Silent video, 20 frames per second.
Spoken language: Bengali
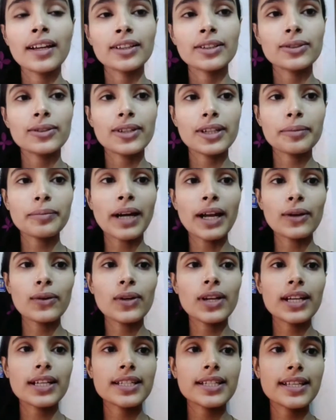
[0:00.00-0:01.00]
তো অনেক ভালো
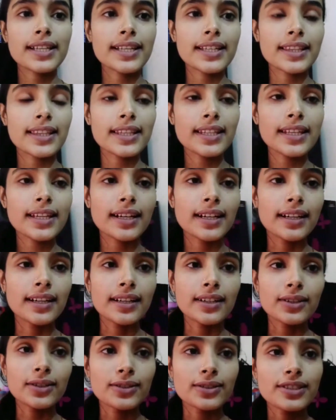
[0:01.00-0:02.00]
লাগছে খেতে
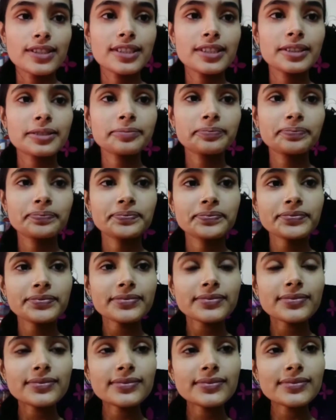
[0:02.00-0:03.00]
আর হচ্ছে
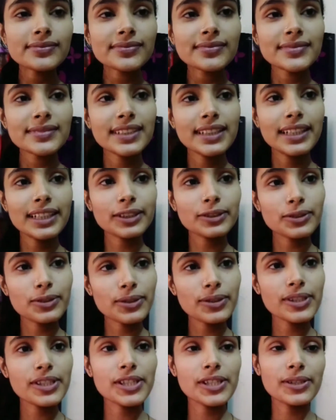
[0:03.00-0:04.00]

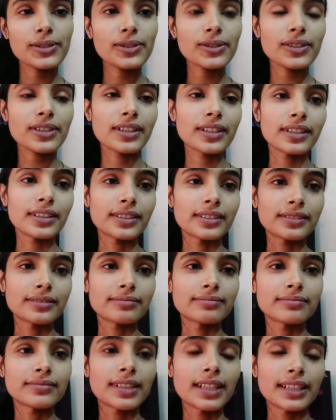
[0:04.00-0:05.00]
এতটুকুই ছিল
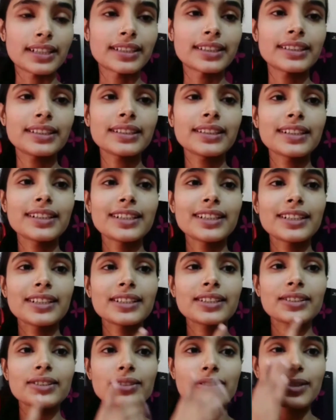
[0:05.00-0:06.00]
আর কি
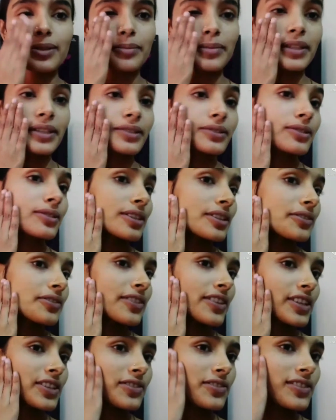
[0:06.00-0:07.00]
তো আমার তো অনেক
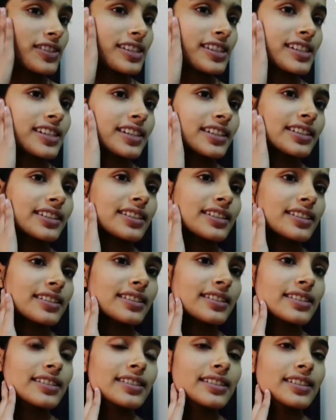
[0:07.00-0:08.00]
ফ্রেশ ফ্রেশ লাগছে
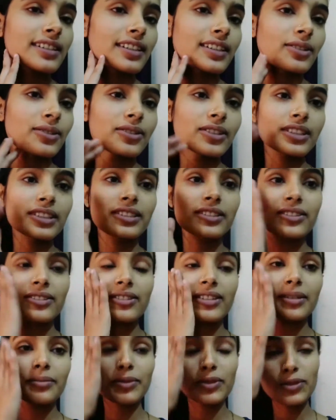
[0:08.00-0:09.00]
আজকে আর অনেক দিন
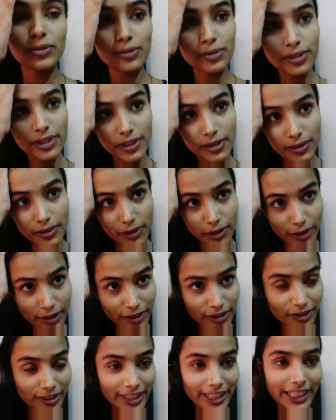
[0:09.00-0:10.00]
ধরে আমি চুলেরও
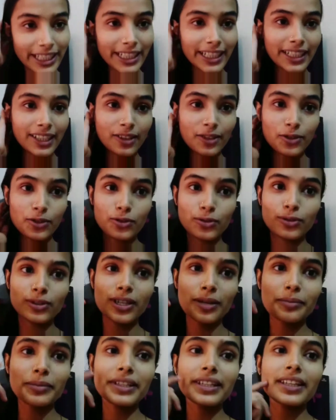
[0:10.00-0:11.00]
যত্ন নেই না কারণ
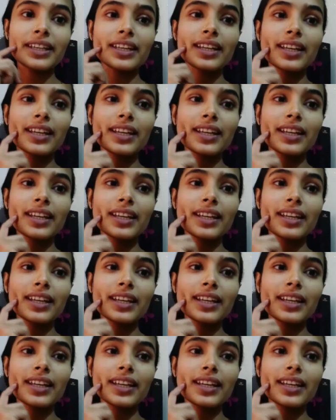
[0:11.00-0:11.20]
চুল আমি